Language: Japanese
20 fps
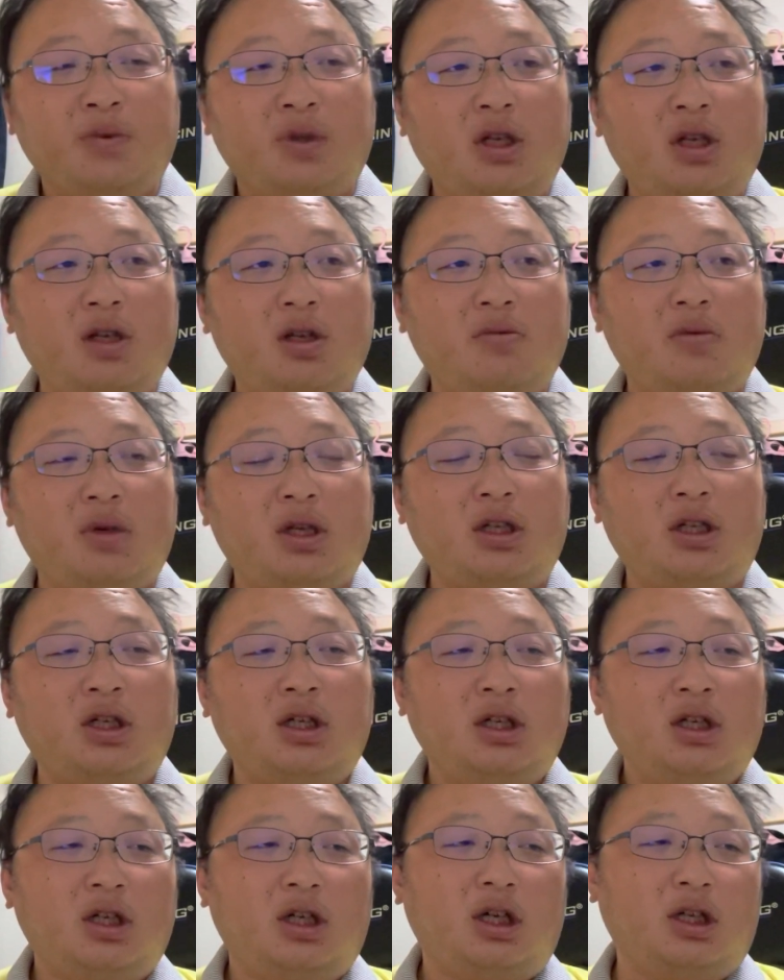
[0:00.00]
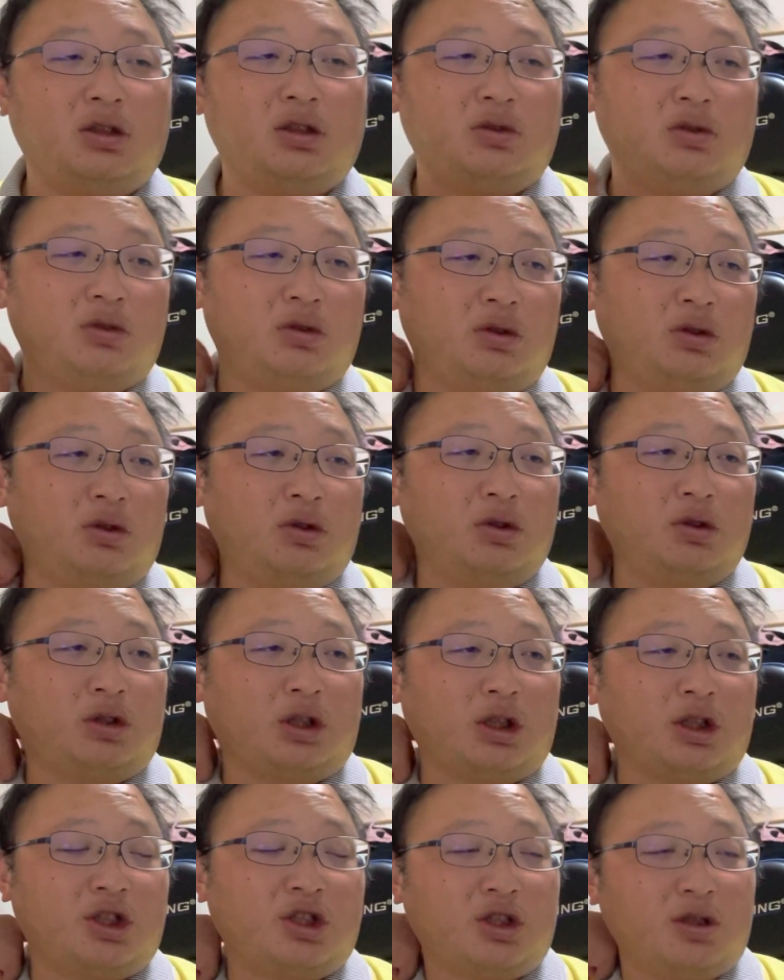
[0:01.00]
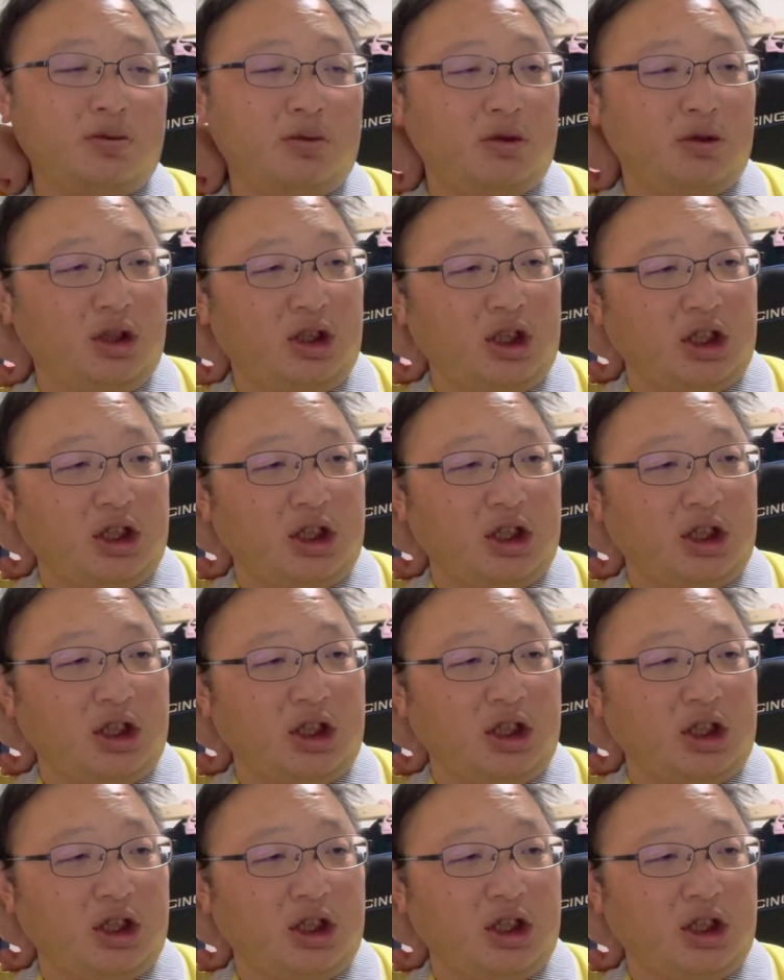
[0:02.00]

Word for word: で、まだ、あの言うたら質問、